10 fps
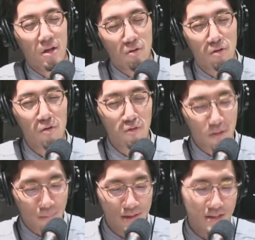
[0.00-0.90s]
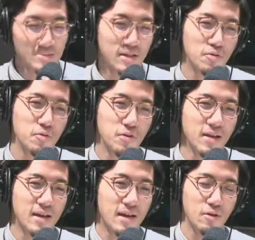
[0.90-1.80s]
ねそうそういう名前にしたいっていうこと
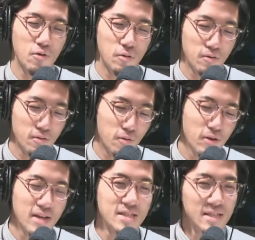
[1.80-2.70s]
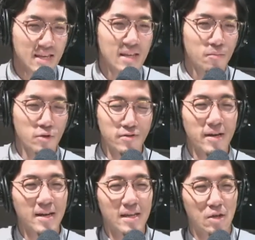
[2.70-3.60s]
であの親父に申し
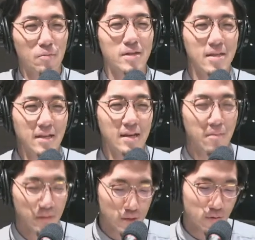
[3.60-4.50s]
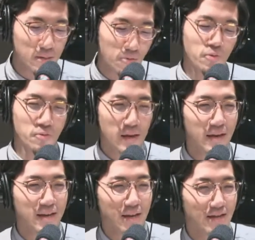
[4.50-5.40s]
訳ないっていうのもあったんで最初イボンヌ
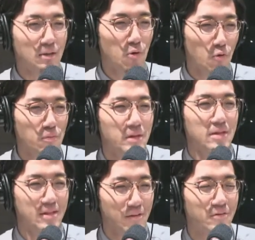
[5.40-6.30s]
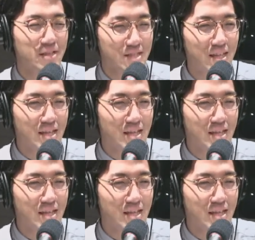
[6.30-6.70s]
AKA 豆腐ビーツっていうふうにして